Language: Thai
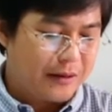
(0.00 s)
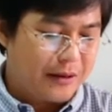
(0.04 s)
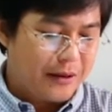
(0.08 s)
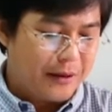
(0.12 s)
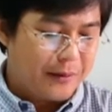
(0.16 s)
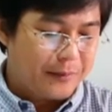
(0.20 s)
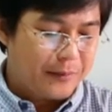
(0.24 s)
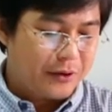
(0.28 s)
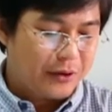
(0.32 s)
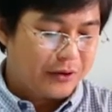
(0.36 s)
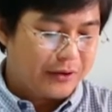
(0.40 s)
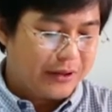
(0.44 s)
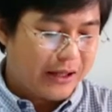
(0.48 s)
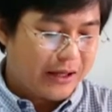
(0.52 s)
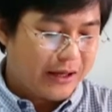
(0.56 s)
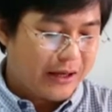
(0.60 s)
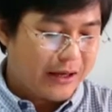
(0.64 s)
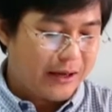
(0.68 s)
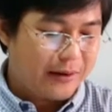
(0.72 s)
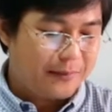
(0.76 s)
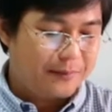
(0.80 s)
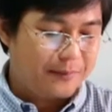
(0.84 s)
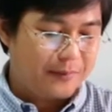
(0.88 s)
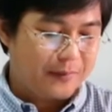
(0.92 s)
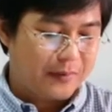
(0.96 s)
พี่น้องที่รักค
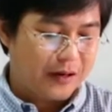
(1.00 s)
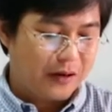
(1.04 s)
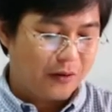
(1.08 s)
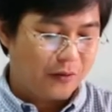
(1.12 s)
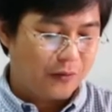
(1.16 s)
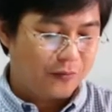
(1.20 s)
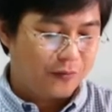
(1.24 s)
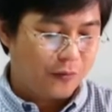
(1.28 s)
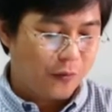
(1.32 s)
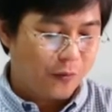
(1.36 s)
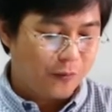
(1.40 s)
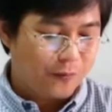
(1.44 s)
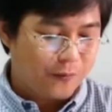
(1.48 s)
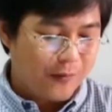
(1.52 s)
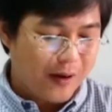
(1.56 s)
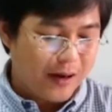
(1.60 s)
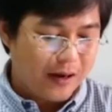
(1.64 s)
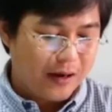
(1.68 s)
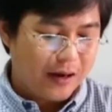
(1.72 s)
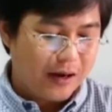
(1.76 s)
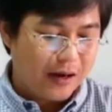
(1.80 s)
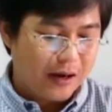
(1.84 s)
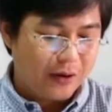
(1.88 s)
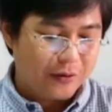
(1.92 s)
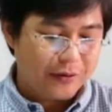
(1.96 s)
รับ เราฟูมฟัก
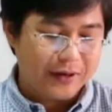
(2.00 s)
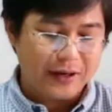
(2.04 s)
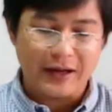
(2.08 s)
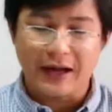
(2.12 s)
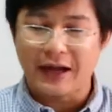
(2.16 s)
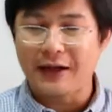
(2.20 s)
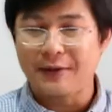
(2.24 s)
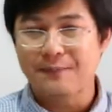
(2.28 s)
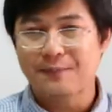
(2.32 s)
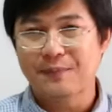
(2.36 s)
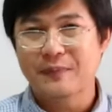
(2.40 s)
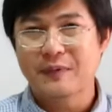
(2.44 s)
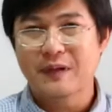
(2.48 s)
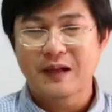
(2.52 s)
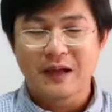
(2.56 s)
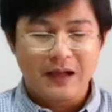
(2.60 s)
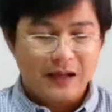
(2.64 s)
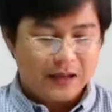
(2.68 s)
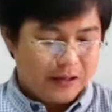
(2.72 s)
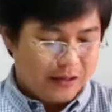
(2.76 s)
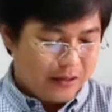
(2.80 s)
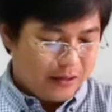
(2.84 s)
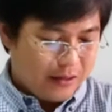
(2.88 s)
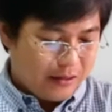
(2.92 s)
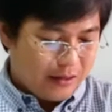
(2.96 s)
เขาอย่างไง
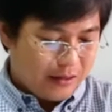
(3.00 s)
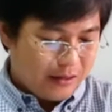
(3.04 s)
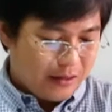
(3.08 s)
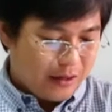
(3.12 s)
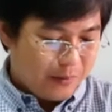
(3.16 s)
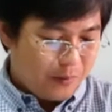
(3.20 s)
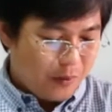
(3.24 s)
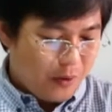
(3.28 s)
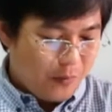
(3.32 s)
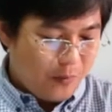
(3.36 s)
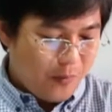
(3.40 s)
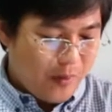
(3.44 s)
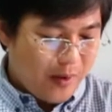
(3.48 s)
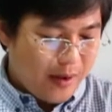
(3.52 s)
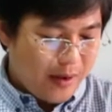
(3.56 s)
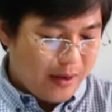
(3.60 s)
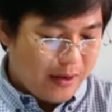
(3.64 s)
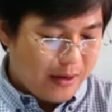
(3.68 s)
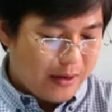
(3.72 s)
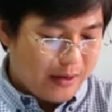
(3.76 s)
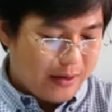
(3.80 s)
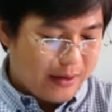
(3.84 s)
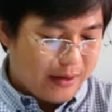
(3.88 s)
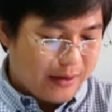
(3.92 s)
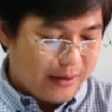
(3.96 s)
เราพบว่า
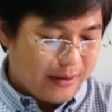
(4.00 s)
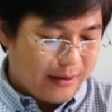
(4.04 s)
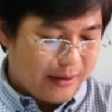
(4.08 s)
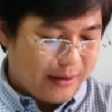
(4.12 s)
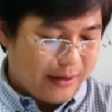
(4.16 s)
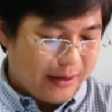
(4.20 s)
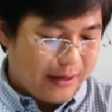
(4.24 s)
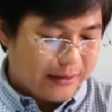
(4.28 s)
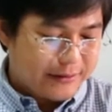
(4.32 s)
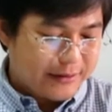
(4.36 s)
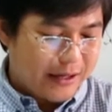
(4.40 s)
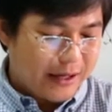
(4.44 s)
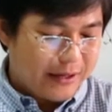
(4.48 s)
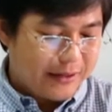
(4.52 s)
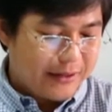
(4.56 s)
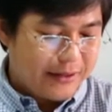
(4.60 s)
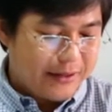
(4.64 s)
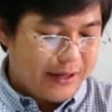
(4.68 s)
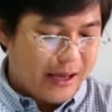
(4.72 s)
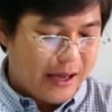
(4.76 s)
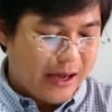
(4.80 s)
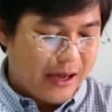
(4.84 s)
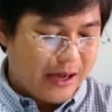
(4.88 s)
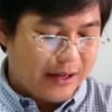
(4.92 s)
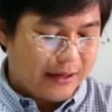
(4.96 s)
อาทาริ
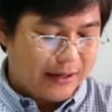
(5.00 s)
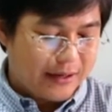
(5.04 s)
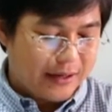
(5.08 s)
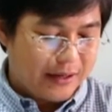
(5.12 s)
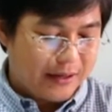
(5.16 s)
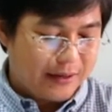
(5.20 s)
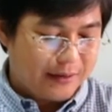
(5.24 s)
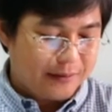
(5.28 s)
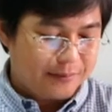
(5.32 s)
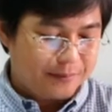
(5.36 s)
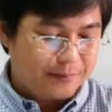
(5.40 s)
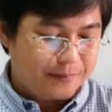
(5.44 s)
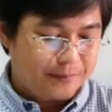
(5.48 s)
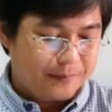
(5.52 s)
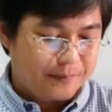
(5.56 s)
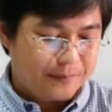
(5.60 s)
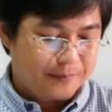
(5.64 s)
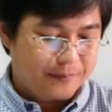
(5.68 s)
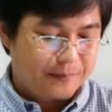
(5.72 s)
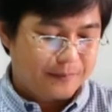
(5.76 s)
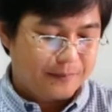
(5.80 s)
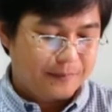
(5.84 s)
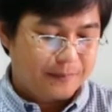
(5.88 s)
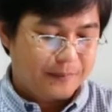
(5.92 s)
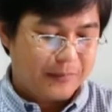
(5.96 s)
ยานั้น
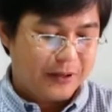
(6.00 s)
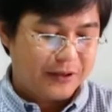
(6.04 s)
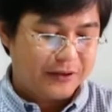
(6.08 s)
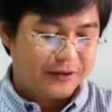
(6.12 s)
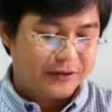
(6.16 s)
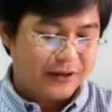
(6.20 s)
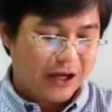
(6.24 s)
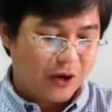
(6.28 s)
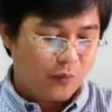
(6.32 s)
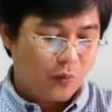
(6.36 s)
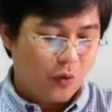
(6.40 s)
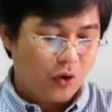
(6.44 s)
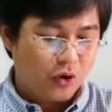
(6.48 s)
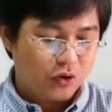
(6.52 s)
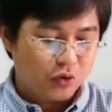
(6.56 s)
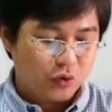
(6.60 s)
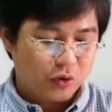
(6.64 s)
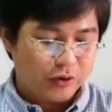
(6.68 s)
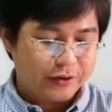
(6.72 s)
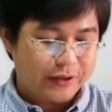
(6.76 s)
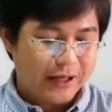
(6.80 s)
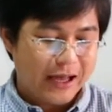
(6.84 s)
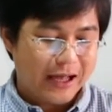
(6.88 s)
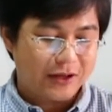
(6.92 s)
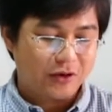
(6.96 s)
เป็นสาวกตัว
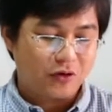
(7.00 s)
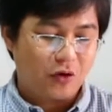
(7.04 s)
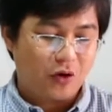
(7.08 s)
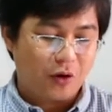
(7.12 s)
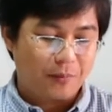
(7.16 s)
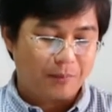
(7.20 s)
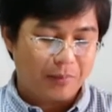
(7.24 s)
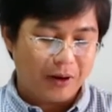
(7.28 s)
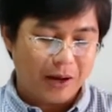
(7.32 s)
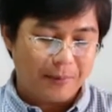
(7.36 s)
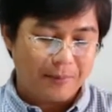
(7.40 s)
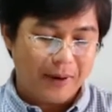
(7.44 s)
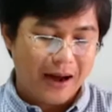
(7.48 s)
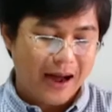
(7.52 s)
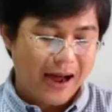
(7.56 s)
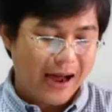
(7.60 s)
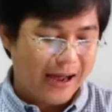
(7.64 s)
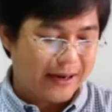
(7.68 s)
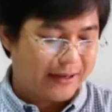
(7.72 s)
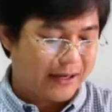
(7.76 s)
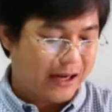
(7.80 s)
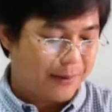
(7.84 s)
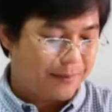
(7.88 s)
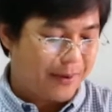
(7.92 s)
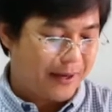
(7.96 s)
แทนของพระบาอัน
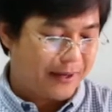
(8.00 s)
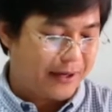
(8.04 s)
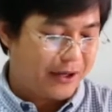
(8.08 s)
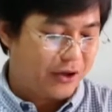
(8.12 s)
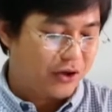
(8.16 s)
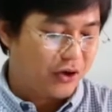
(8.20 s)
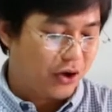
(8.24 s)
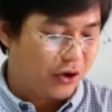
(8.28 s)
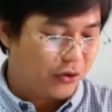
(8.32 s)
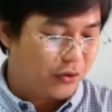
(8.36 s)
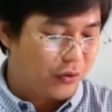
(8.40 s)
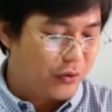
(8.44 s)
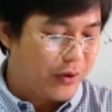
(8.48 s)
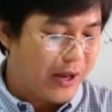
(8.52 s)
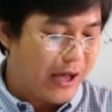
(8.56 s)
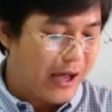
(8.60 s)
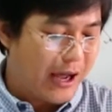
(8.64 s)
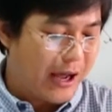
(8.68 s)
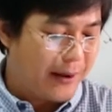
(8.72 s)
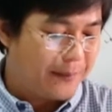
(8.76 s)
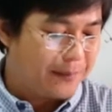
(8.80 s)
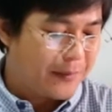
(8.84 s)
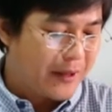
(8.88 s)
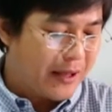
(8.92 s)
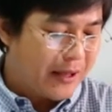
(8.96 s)
ในแผ่นดินของยูดาห์
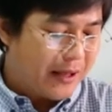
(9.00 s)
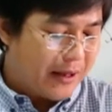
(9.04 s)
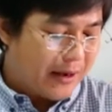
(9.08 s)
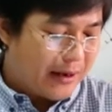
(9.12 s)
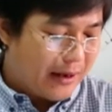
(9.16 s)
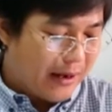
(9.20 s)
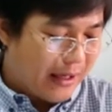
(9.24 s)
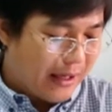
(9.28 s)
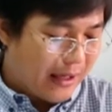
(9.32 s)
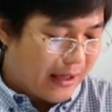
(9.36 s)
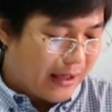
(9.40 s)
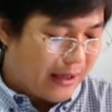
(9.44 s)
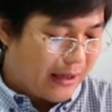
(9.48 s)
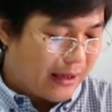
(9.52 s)
และ